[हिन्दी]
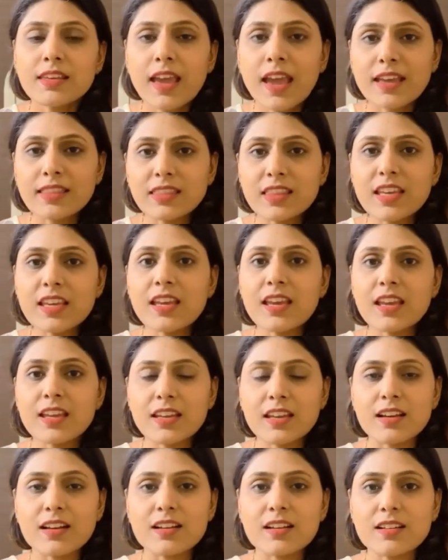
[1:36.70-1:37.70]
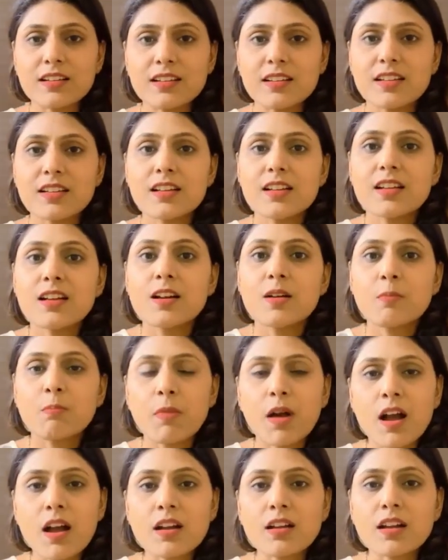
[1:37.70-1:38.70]
कहते हैं ना
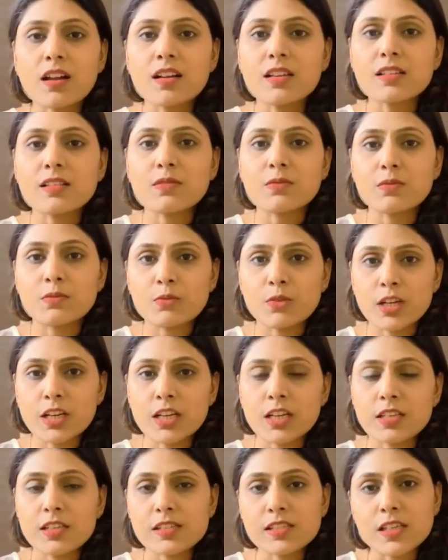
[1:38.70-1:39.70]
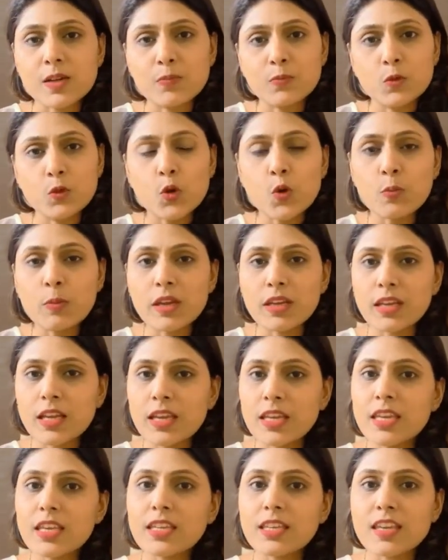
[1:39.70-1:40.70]
माँ का वरन शब्दों में
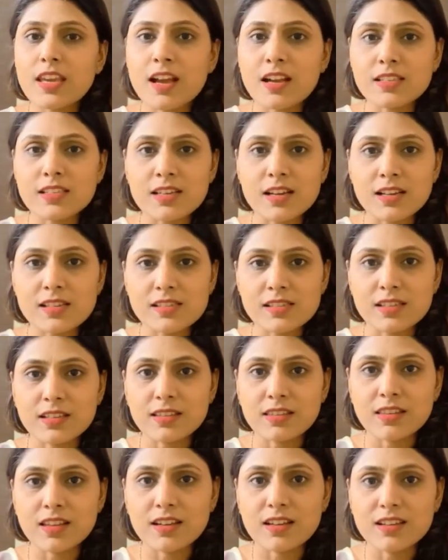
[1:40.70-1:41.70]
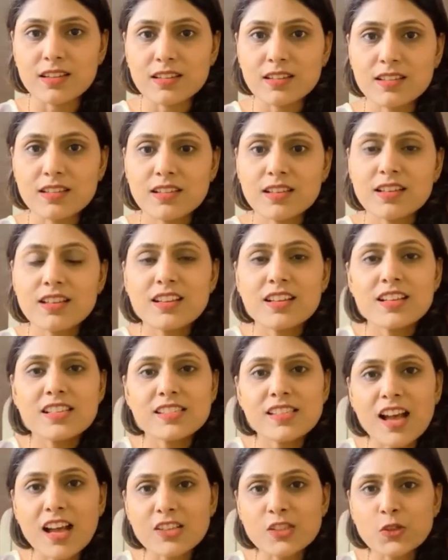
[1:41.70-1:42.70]
नहीं किया जा सकता
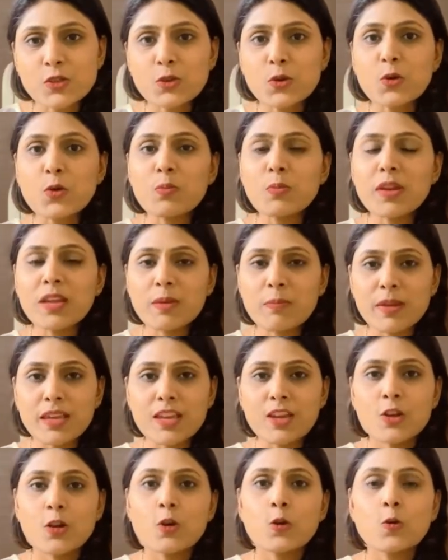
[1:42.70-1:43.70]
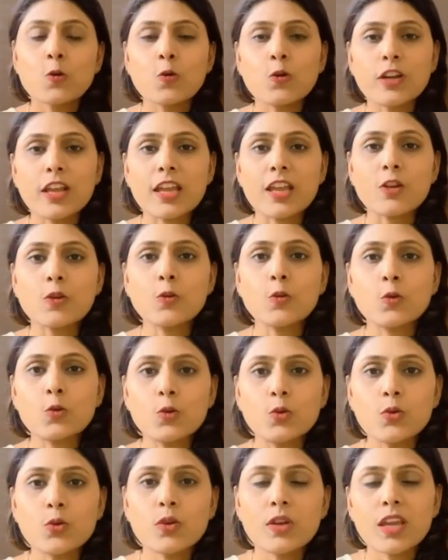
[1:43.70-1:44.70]
शास्त्रों में भी
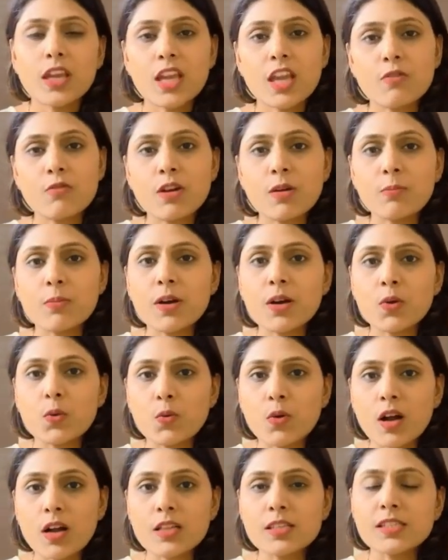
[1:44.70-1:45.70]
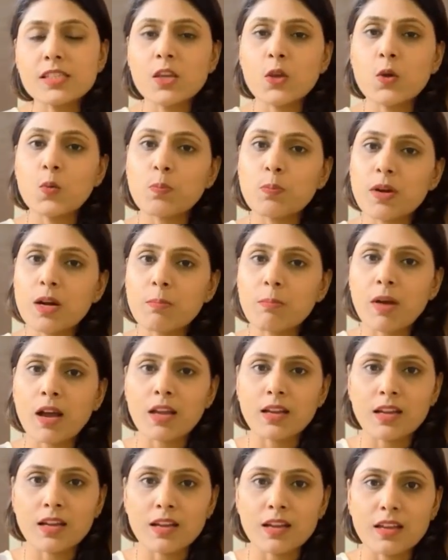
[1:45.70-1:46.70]
उन्हें गुरु एवं भगवान से ऊपर
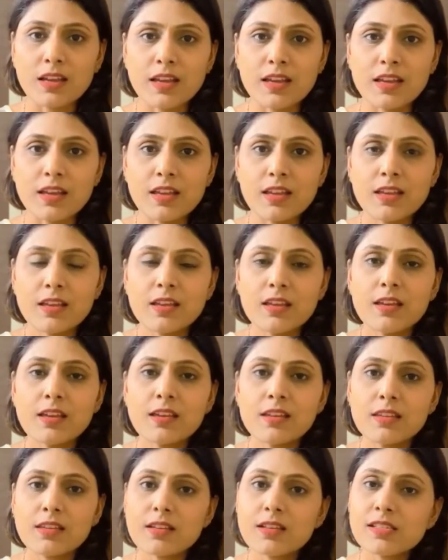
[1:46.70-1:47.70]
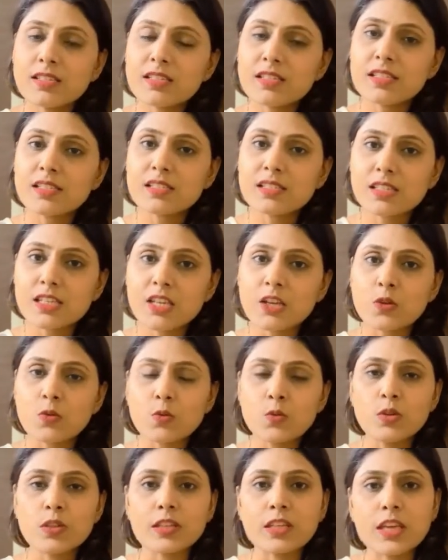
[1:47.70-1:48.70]
माना है यह सृष्टि
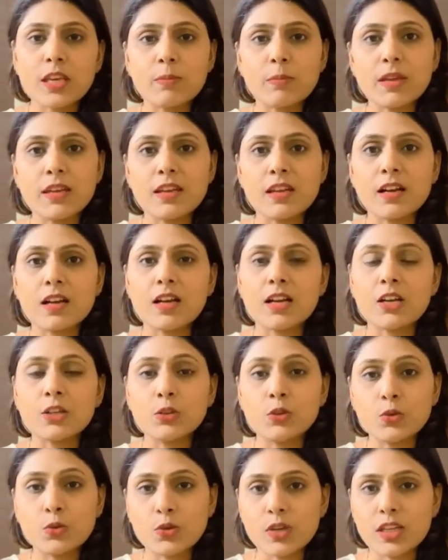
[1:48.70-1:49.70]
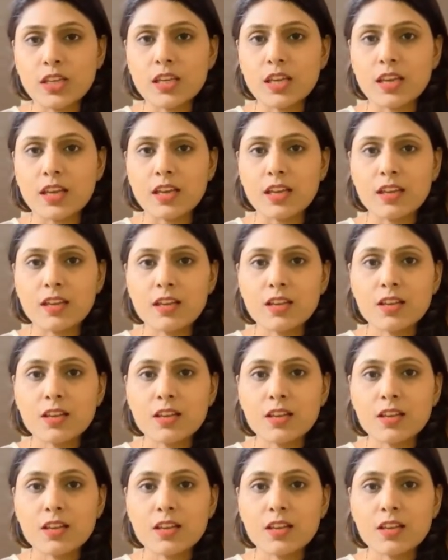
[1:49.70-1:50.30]
उनके बिना अधूरी है